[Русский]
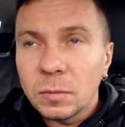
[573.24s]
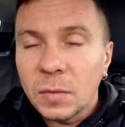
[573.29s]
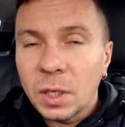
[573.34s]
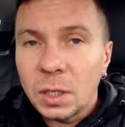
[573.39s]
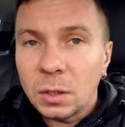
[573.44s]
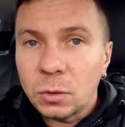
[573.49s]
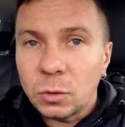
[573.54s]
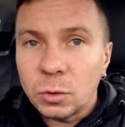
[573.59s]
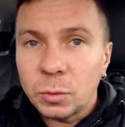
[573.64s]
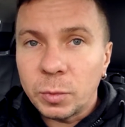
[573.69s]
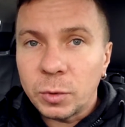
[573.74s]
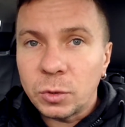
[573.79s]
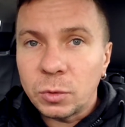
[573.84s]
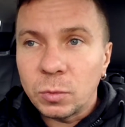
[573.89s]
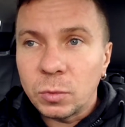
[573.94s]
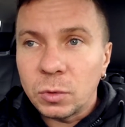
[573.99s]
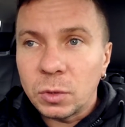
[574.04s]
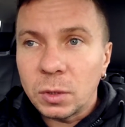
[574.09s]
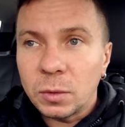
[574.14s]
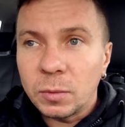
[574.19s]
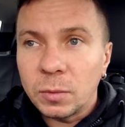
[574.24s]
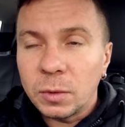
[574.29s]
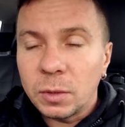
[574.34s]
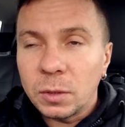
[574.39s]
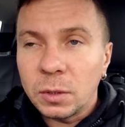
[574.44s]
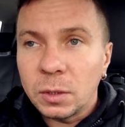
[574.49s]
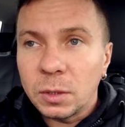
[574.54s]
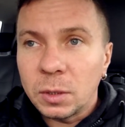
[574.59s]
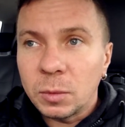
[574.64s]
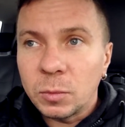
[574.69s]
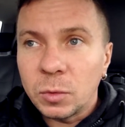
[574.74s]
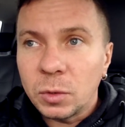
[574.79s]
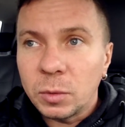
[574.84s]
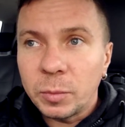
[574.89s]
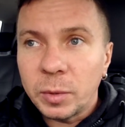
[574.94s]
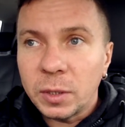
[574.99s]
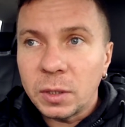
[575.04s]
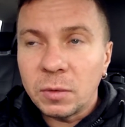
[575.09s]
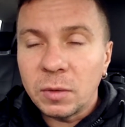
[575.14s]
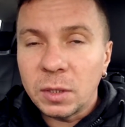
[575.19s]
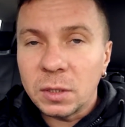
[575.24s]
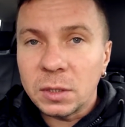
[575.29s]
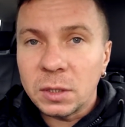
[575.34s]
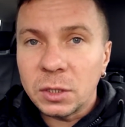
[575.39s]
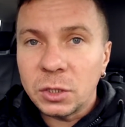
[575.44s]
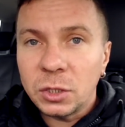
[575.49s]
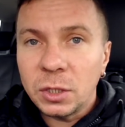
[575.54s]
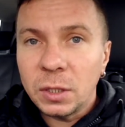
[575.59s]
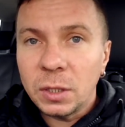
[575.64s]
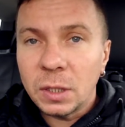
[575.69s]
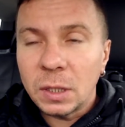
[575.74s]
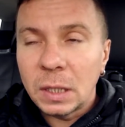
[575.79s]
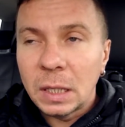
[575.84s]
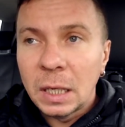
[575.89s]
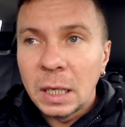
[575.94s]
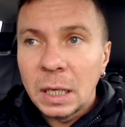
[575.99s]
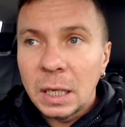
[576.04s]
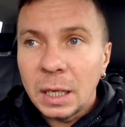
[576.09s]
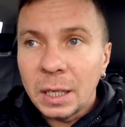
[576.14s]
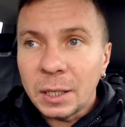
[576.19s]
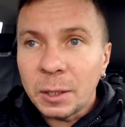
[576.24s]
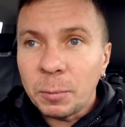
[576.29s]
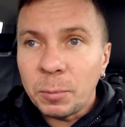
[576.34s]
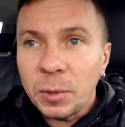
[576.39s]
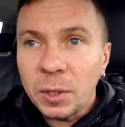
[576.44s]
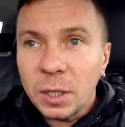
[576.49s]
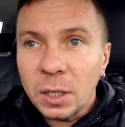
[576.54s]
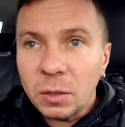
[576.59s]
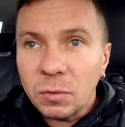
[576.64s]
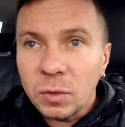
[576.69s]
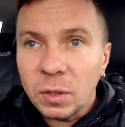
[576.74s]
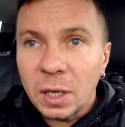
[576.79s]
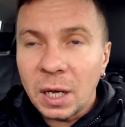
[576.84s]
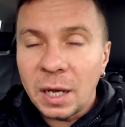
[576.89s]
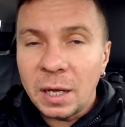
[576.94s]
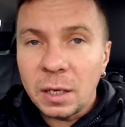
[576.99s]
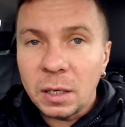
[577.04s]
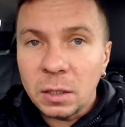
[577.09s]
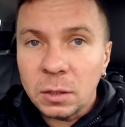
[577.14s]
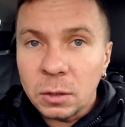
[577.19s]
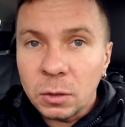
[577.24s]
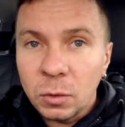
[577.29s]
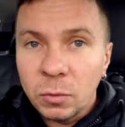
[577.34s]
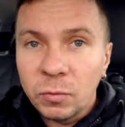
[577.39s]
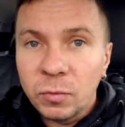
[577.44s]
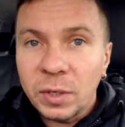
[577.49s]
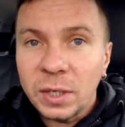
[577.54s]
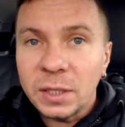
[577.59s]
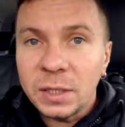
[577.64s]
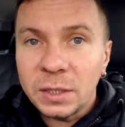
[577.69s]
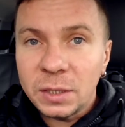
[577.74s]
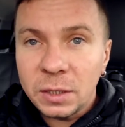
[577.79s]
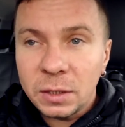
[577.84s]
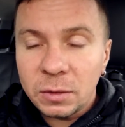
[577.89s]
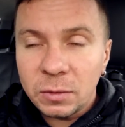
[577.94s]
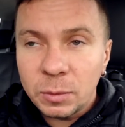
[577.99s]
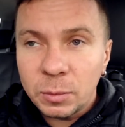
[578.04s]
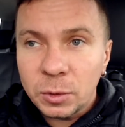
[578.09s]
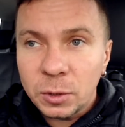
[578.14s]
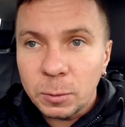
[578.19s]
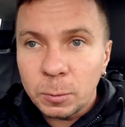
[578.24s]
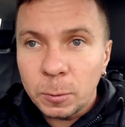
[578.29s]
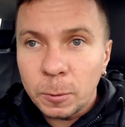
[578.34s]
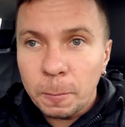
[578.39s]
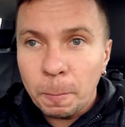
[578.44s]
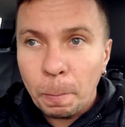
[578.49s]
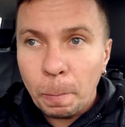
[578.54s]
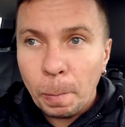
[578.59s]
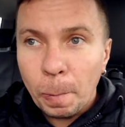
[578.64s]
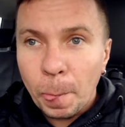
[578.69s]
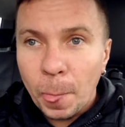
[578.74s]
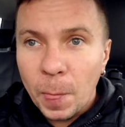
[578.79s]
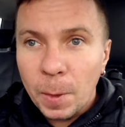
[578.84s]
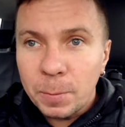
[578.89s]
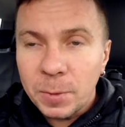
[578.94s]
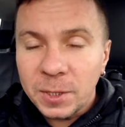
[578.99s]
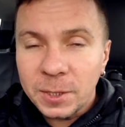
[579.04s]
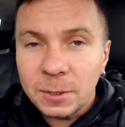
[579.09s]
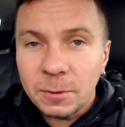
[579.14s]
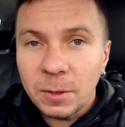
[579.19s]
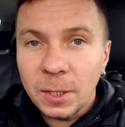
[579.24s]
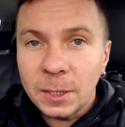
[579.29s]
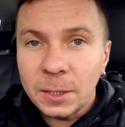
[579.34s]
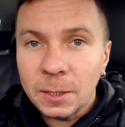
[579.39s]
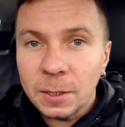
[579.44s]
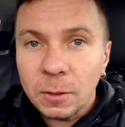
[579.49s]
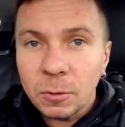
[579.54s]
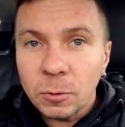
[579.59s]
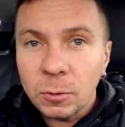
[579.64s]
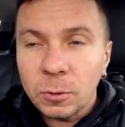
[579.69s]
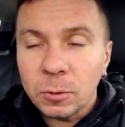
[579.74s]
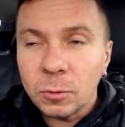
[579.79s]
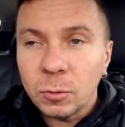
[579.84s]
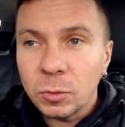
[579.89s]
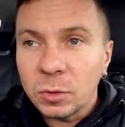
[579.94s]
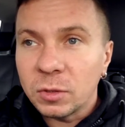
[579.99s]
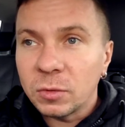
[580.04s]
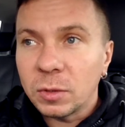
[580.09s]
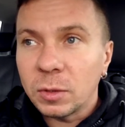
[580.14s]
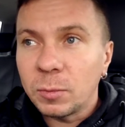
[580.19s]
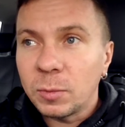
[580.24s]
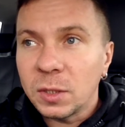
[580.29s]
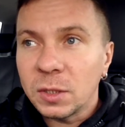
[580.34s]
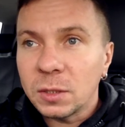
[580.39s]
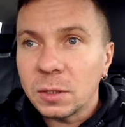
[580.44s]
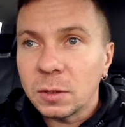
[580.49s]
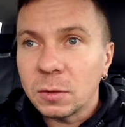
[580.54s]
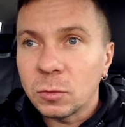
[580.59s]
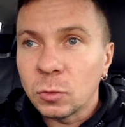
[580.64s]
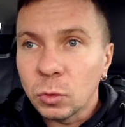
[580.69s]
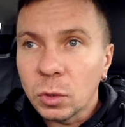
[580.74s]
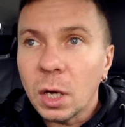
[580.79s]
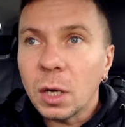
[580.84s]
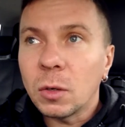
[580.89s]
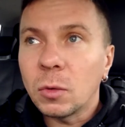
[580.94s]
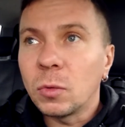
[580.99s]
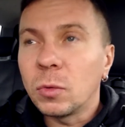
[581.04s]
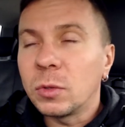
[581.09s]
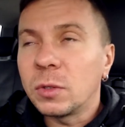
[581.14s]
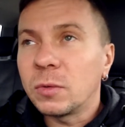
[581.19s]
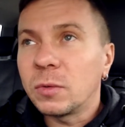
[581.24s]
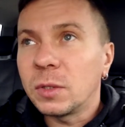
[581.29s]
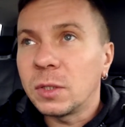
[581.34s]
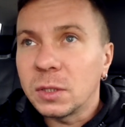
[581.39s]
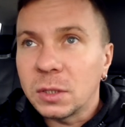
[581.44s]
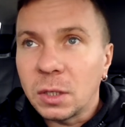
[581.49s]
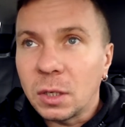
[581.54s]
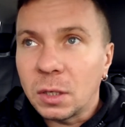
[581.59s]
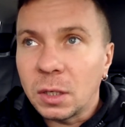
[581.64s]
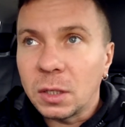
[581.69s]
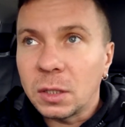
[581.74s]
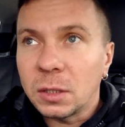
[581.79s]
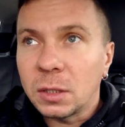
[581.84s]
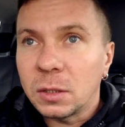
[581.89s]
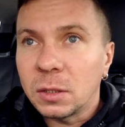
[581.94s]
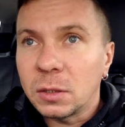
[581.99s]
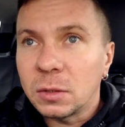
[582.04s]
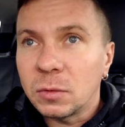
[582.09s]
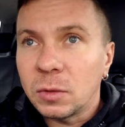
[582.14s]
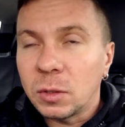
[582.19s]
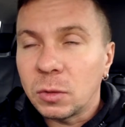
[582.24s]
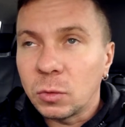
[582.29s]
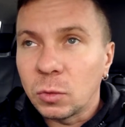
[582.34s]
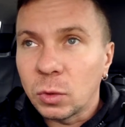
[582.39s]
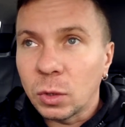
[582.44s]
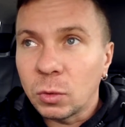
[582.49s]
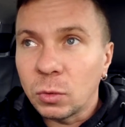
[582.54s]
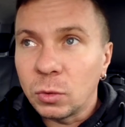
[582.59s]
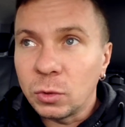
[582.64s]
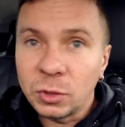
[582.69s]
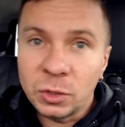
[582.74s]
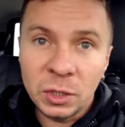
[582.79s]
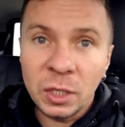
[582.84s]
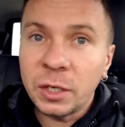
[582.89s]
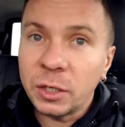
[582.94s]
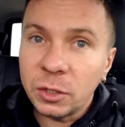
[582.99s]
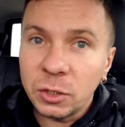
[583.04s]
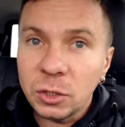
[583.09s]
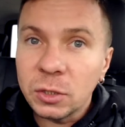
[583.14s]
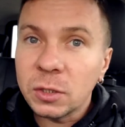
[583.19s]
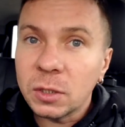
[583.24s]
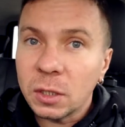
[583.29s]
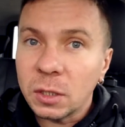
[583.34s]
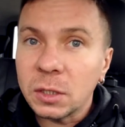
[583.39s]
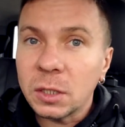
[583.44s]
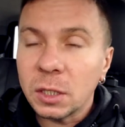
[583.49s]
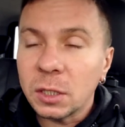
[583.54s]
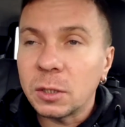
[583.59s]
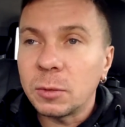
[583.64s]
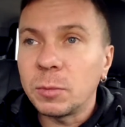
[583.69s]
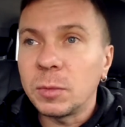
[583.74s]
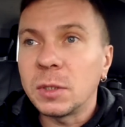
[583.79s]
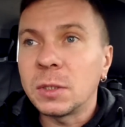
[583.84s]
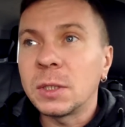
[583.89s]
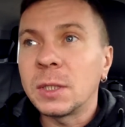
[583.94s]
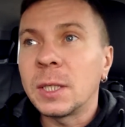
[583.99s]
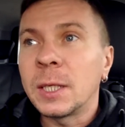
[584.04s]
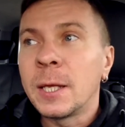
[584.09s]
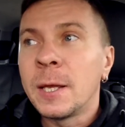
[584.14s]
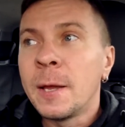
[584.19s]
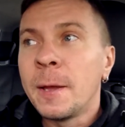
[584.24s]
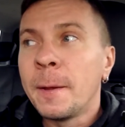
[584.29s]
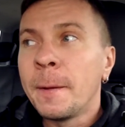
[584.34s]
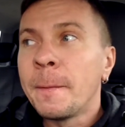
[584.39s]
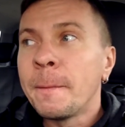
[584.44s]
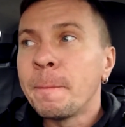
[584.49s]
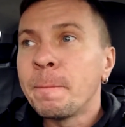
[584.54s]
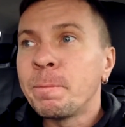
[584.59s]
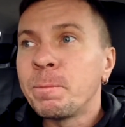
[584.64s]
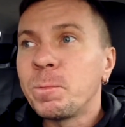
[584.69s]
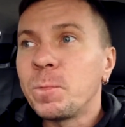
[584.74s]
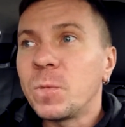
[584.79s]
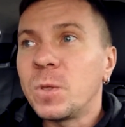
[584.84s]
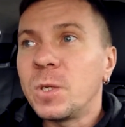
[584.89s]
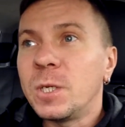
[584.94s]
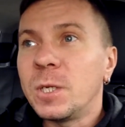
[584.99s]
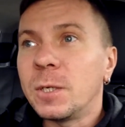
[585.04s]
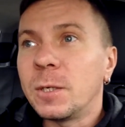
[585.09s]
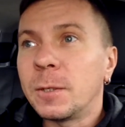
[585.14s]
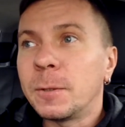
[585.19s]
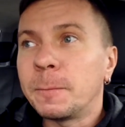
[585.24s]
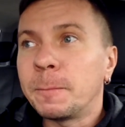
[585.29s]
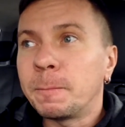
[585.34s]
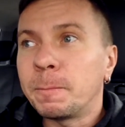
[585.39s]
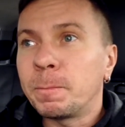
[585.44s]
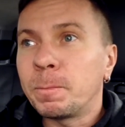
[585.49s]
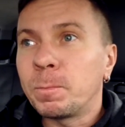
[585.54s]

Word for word: я тоже почему-то этому не придавал значения. Это первый аэродром в России вообще был. Представляете, какое культовое место? Ну как культовое, не знаю, как это назвать. Ну такое историческое, скажем, место, где